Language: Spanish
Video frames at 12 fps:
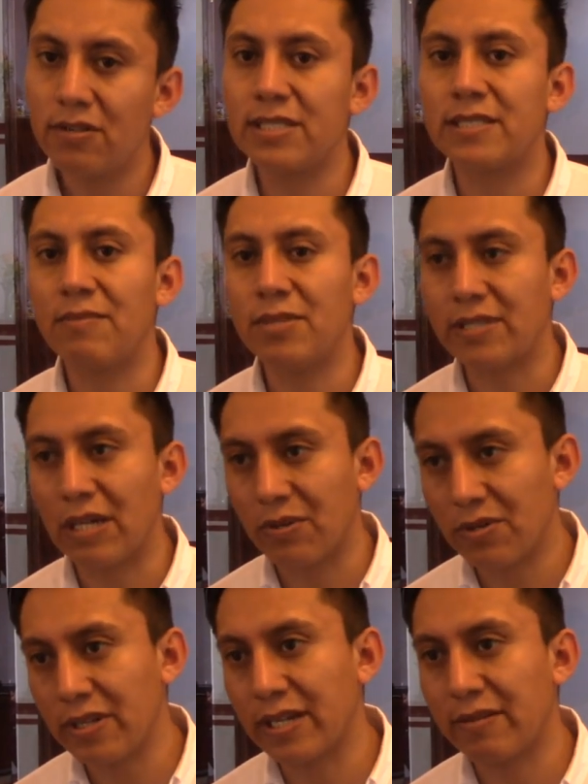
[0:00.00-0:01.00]
y estamos
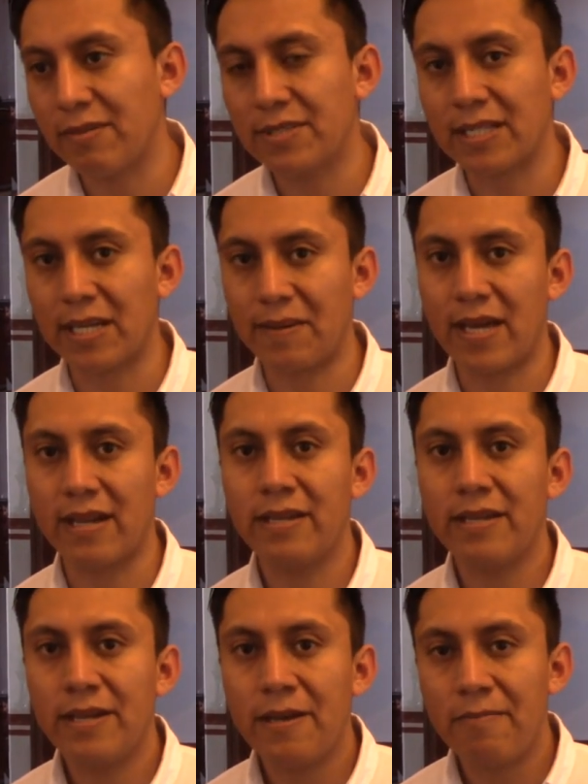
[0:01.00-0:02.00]
seguros de que vamos a trabajar
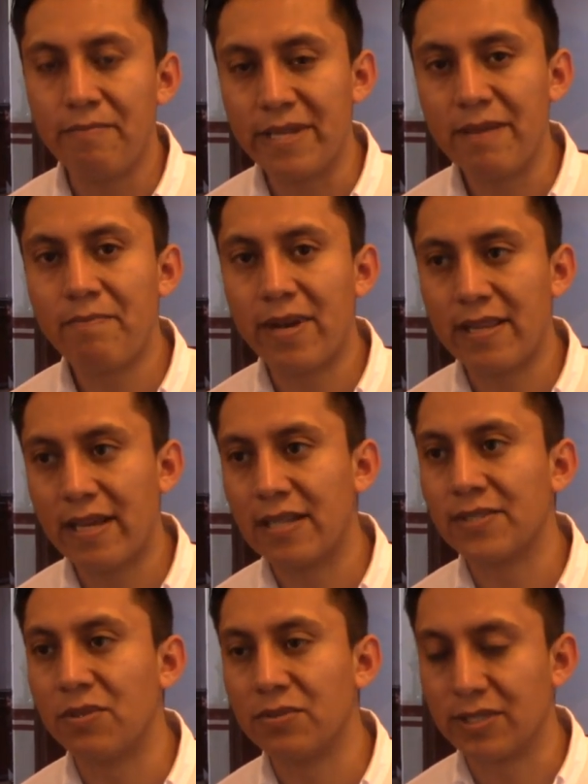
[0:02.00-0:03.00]
bien para darle
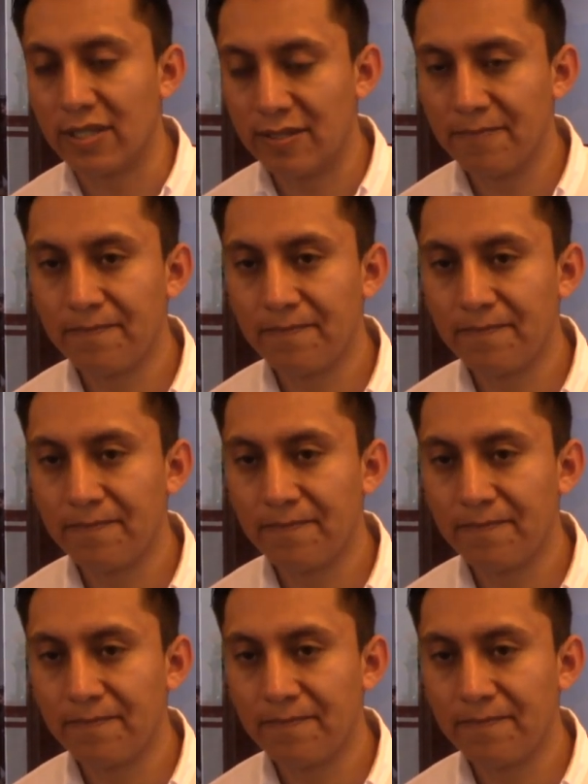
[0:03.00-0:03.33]
solución.